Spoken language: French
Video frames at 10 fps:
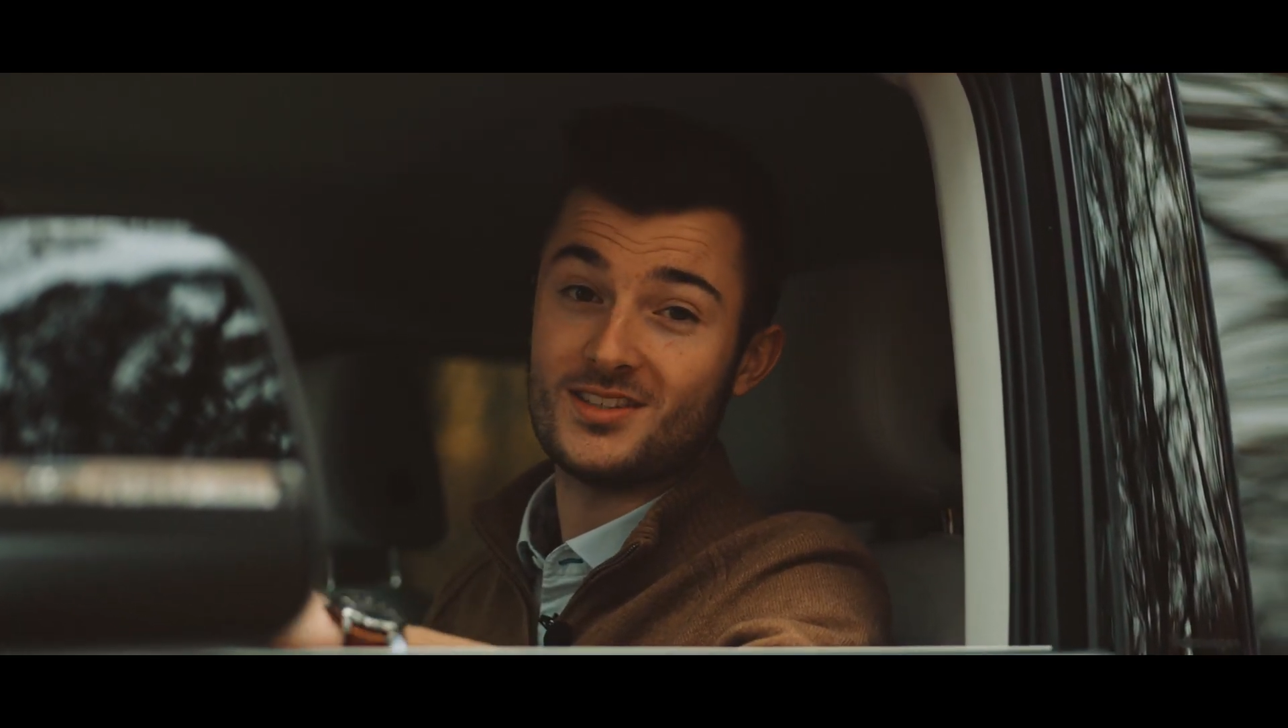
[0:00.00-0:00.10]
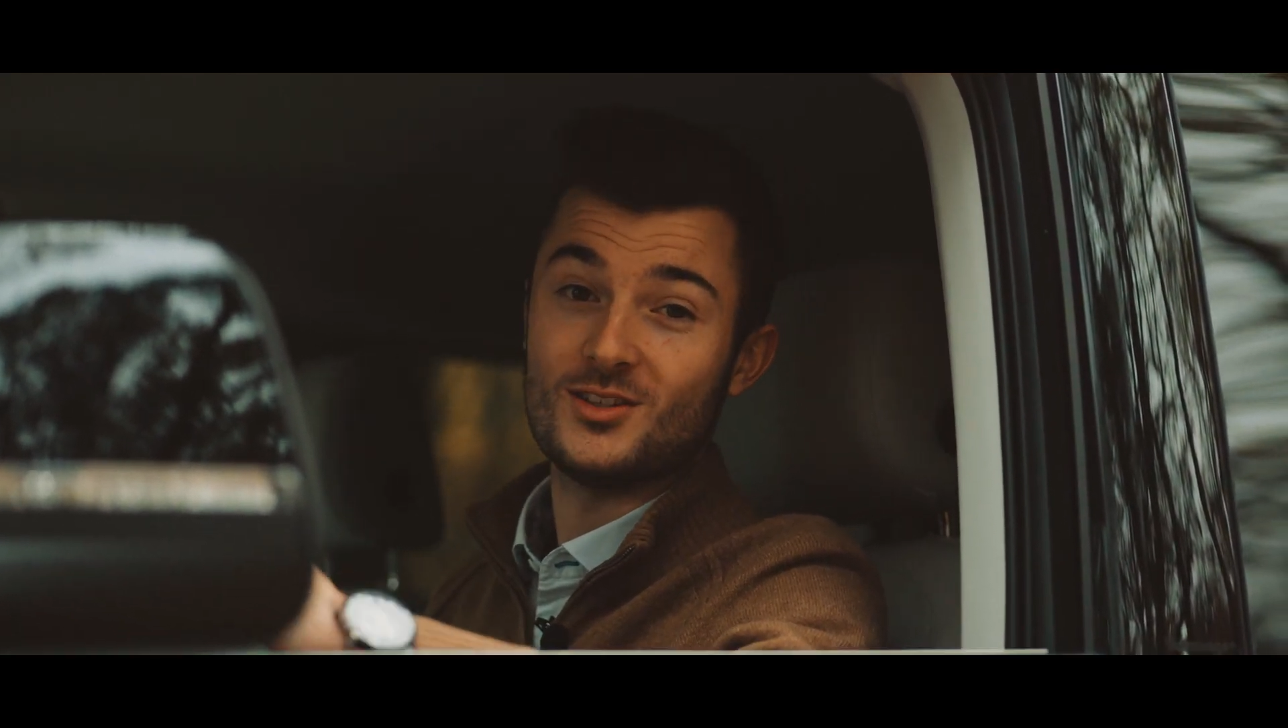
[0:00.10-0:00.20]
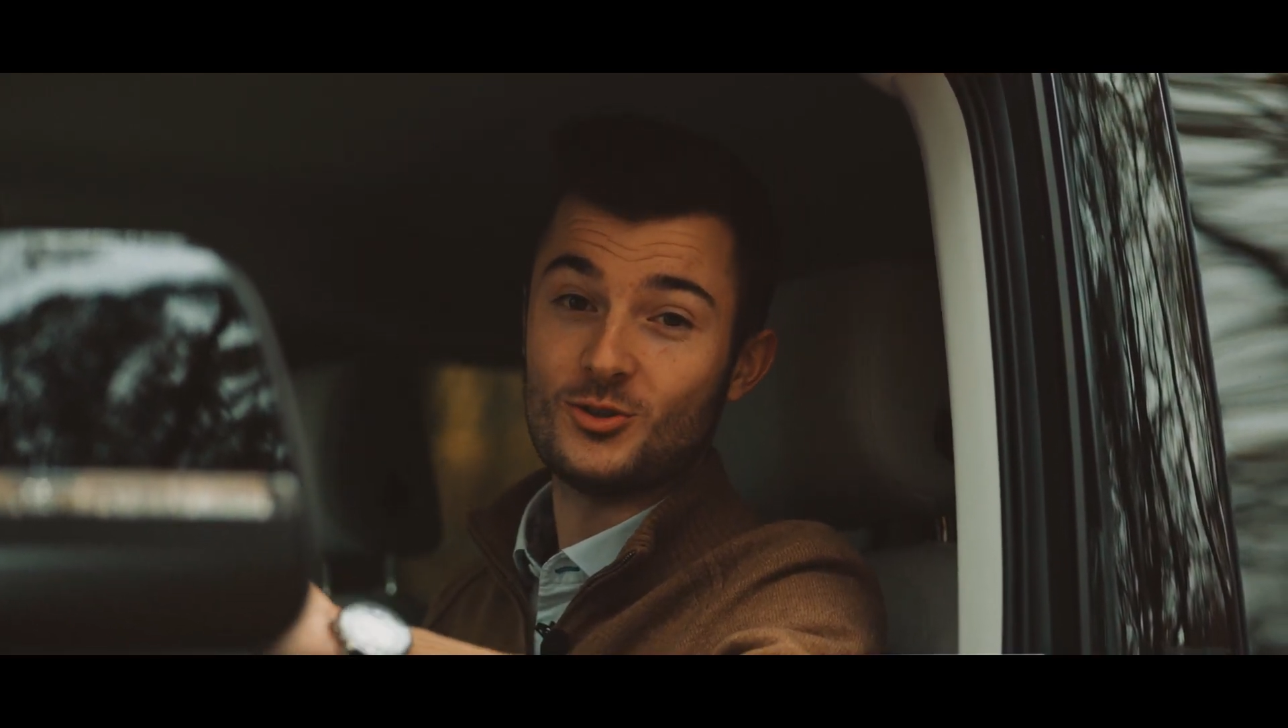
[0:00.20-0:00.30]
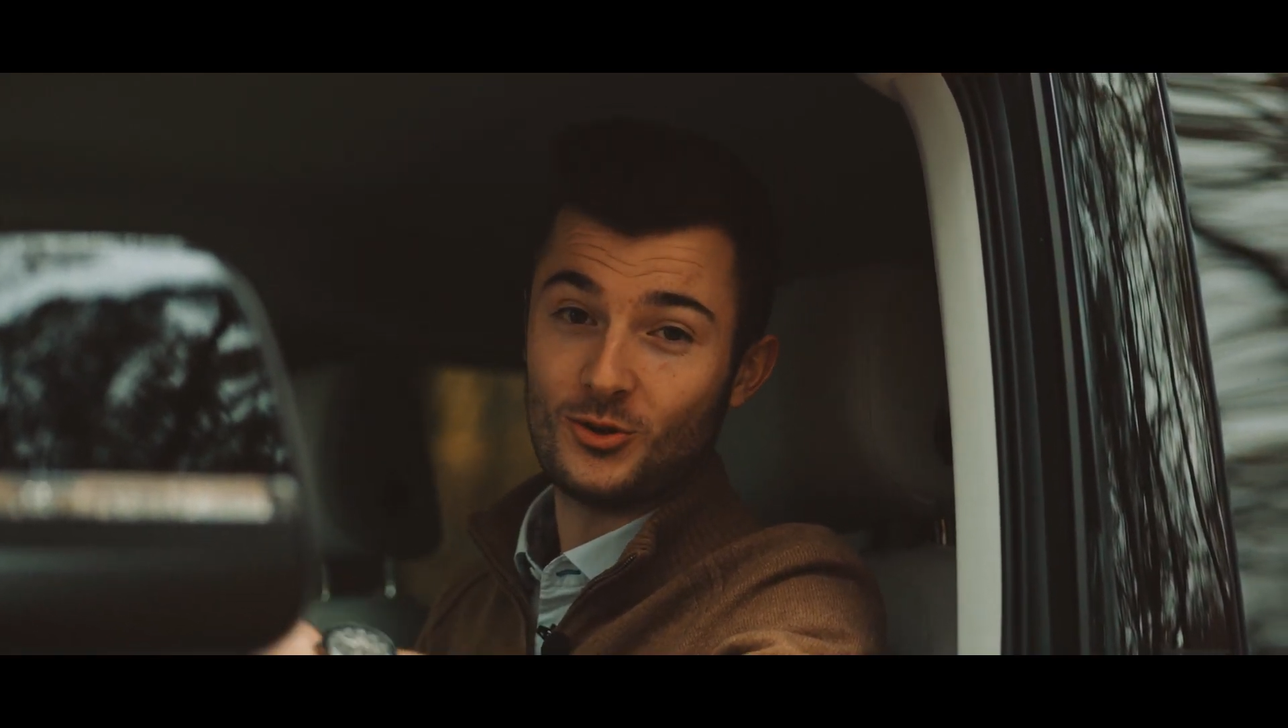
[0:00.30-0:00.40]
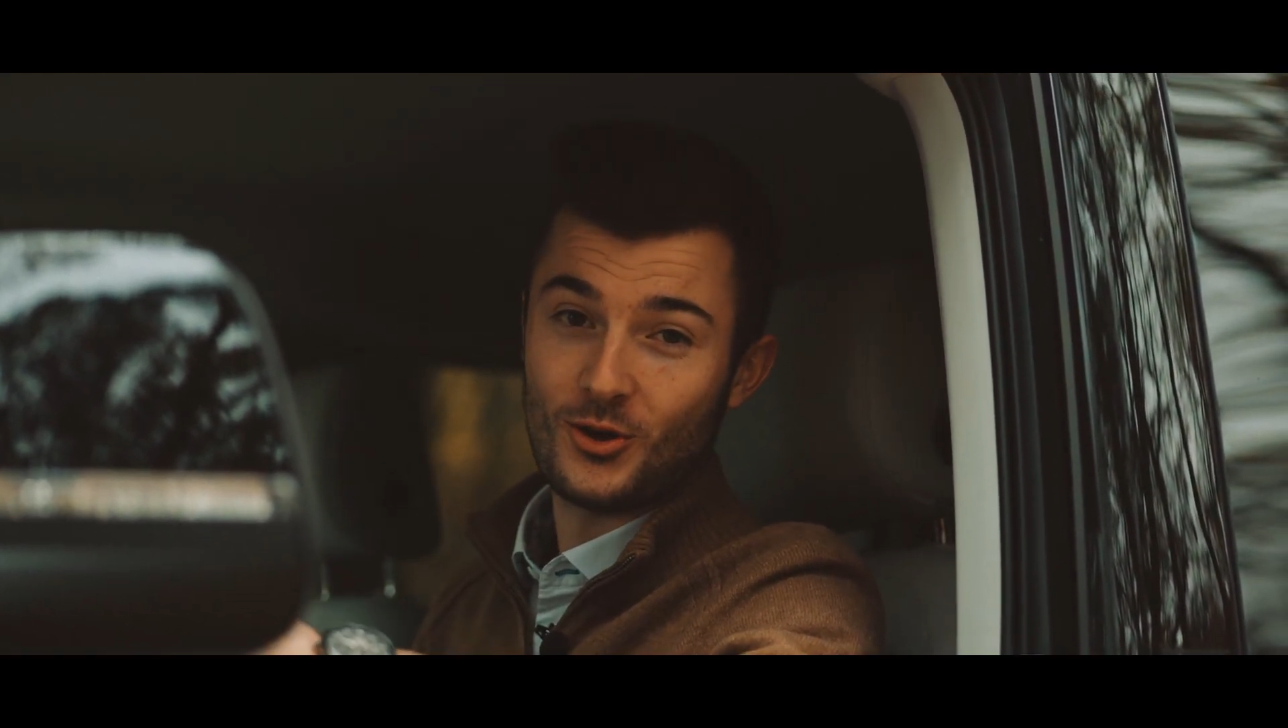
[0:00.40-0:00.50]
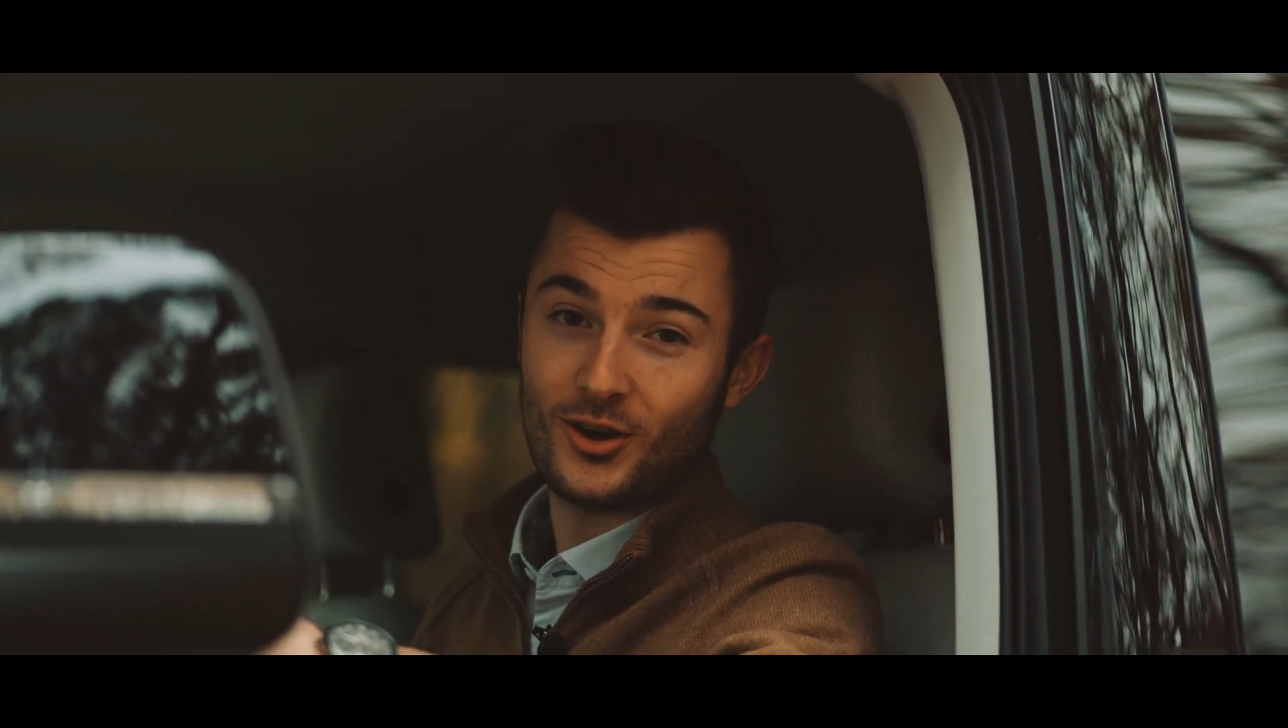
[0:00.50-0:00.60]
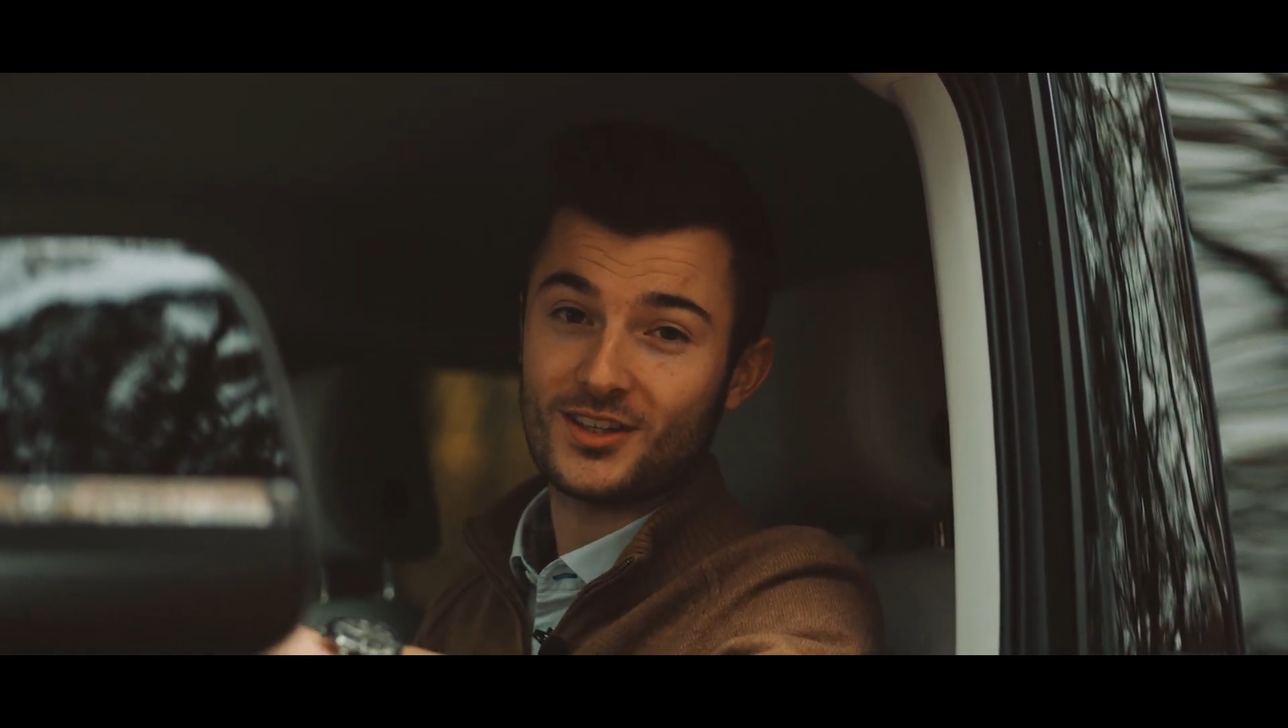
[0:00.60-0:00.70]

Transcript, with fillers: des joggers